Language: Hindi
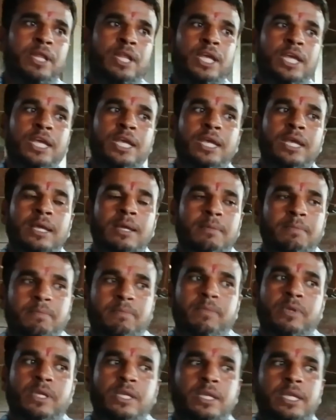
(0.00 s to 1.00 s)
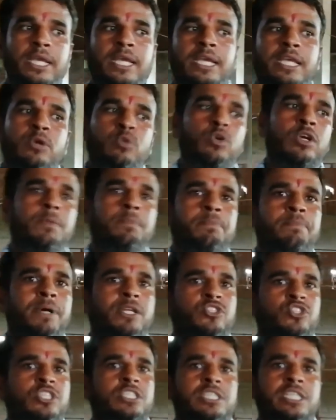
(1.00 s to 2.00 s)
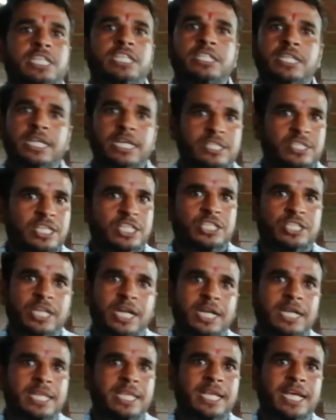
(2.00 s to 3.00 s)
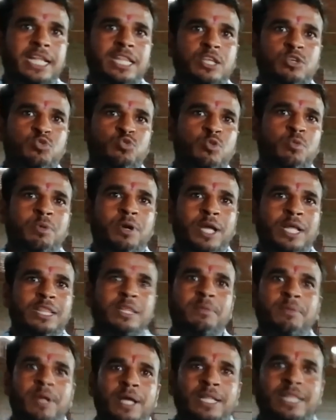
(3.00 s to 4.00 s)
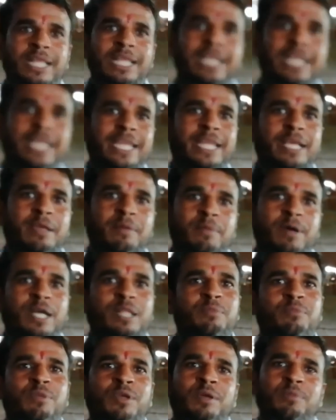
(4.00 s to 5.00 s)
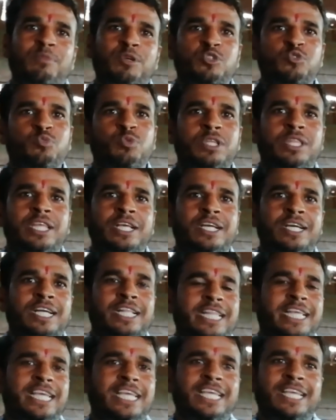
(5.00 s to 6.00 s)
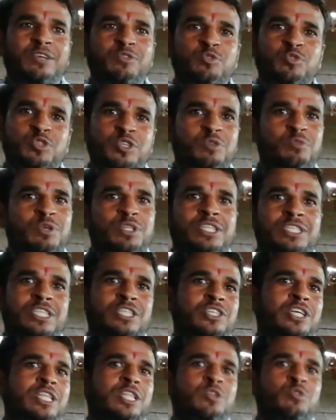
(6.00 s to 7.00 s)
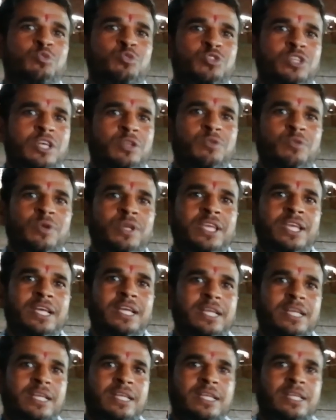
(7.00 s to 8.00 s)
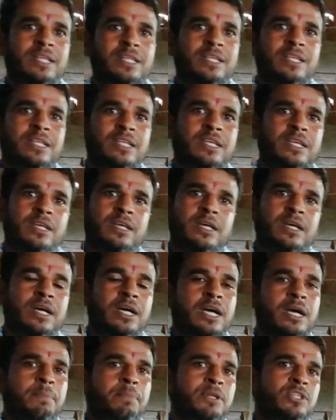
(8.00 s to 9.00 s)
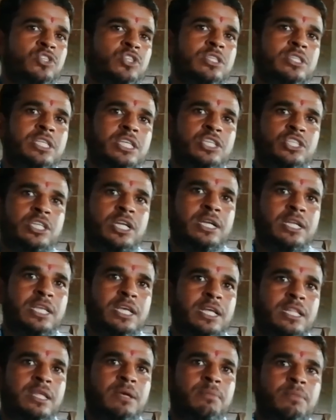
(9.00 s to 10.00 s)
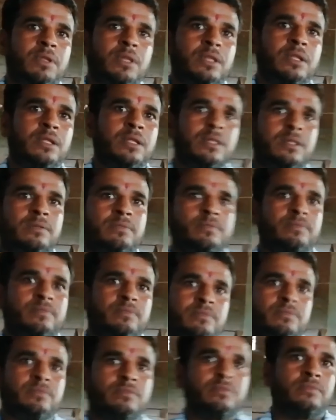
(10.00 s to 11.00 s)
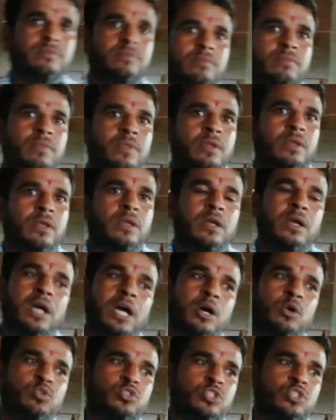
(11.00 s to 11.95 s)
मैंने यही कोई 25-30 लाख से स्टार्ट किया था उसको बढ़ाते बढ़ाते लेने के बाद में बस वो दिक्कत आई उसकी वजह से ज्यादा नुकसान हो गया 25 से स्टार्ट किया हाँ, 25 से तो स्टार्ट किया था तो पच्चीस के पच्चीस पूरे खत्म हो गए हाँ